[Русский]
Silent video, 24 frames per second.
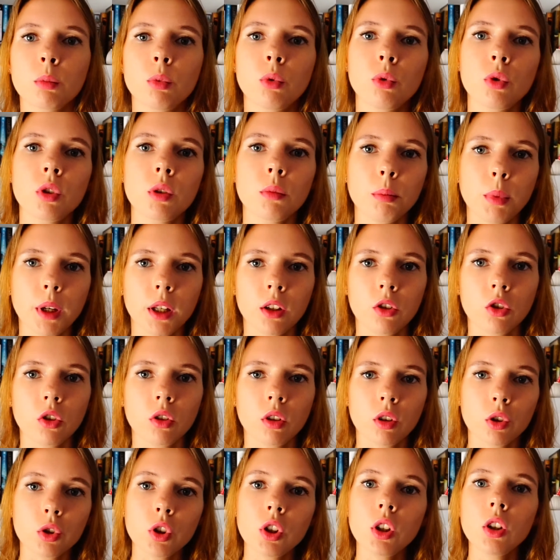будет меньше
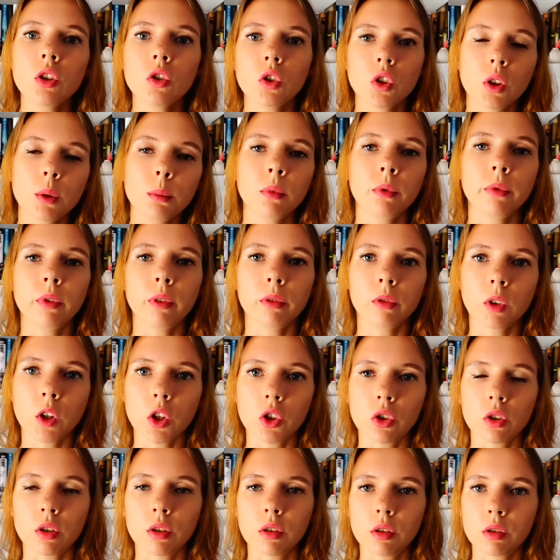дождей, чем во
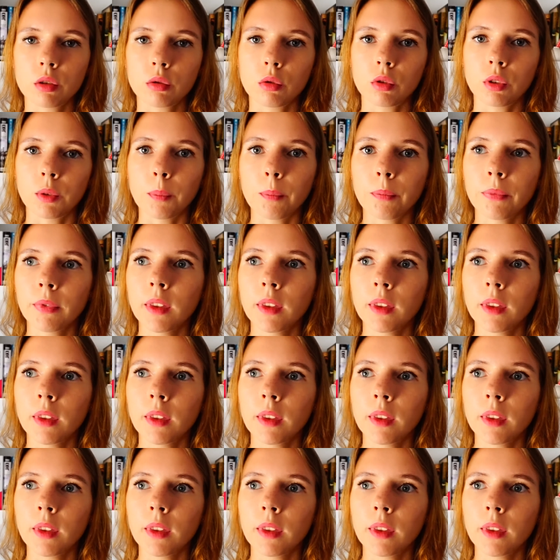влажный сезон.